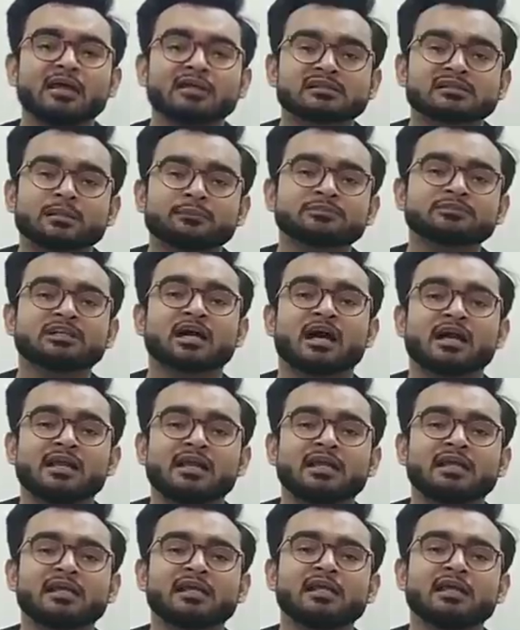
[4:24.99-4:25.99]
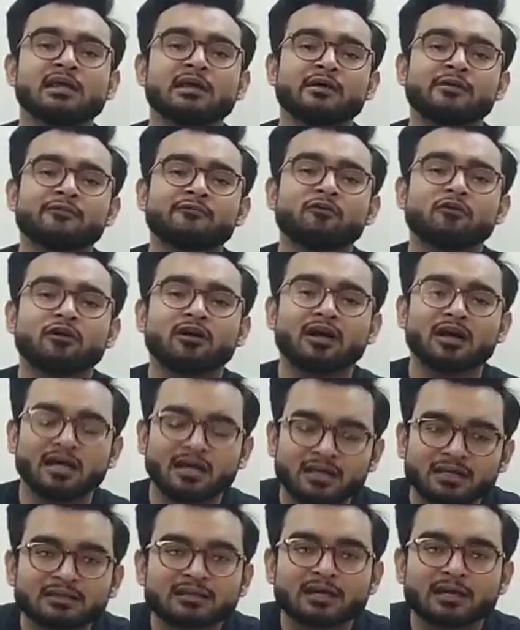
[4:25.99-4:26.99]
समझाने की वो
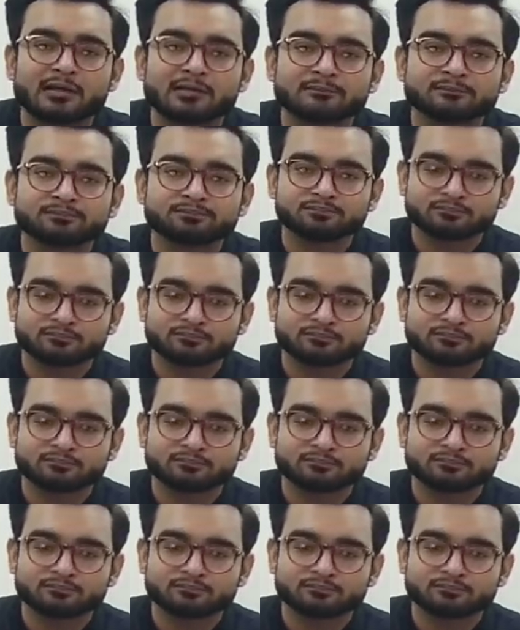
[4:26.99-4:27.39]
गलत है